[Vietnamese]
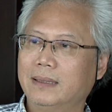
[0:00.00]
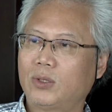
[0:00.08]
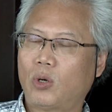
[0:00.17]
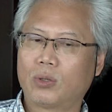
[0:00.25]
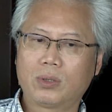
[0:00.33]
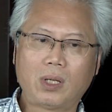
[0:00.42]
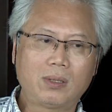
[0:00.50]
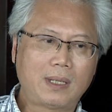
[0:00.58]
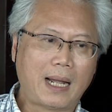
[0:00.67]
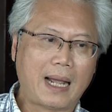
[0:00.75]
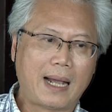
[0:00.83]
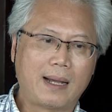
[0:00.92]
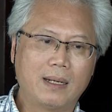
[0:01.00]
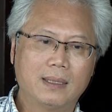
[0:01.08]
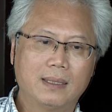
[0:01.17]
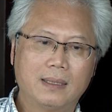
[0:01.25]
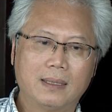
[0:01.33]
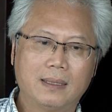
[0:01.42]
còn tất cả
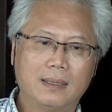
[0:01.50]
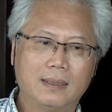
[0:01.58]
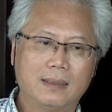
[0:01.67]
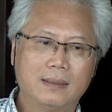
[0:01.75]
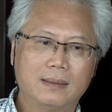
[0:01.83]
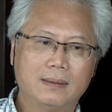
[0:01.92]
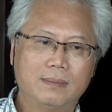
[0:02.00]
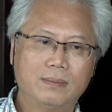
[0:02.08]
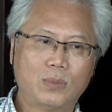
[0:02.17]
uh,